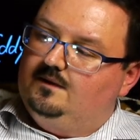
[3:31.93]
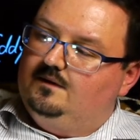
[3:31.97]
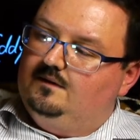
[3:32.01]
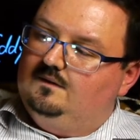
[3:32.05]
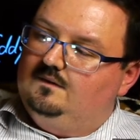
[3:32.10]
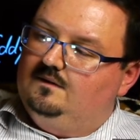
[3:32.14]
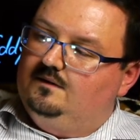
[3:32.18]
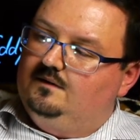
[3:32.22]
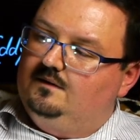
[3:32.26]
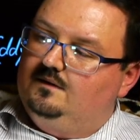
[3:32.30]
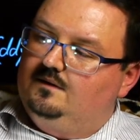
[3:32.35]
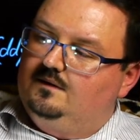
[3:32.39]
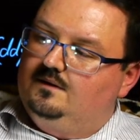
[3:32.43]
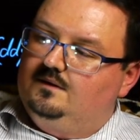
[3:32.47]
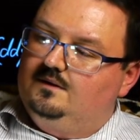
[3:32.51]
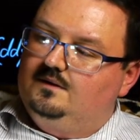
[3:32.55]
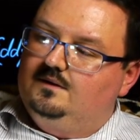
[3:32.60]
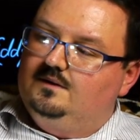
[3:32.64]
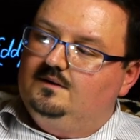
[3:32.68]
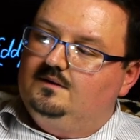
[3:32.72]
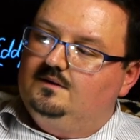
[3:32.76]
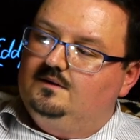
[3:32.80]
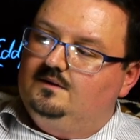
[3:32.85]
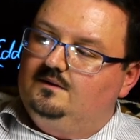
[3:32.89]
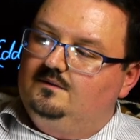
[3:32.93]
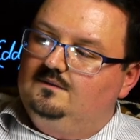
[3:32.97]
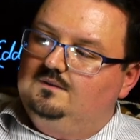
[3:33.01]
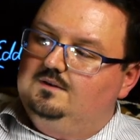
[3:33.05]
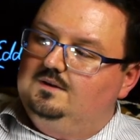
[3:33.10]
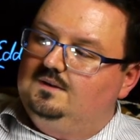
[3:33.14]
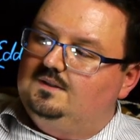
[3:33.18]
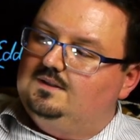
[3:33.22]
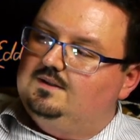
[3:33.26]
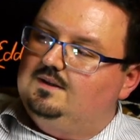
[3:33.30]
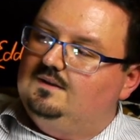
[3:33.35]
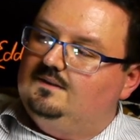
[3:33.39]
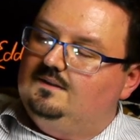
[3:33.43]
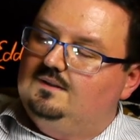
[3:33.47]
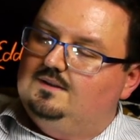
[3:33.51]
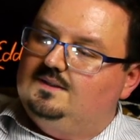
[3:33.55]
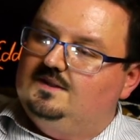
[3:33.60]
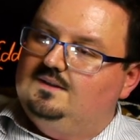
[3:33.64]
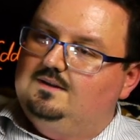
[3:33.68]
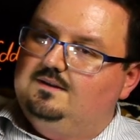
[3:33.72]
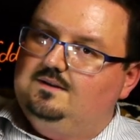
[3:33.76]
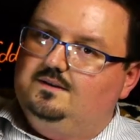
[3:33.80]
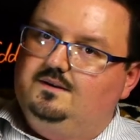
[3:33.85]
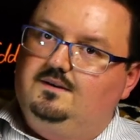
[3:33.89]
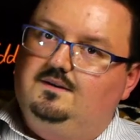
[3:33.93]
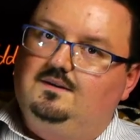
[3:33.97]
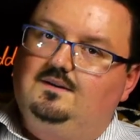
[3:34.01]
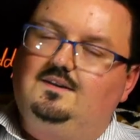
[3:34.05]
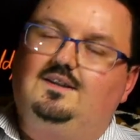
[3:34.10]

Äh, Uhr zeigt die Zeit an.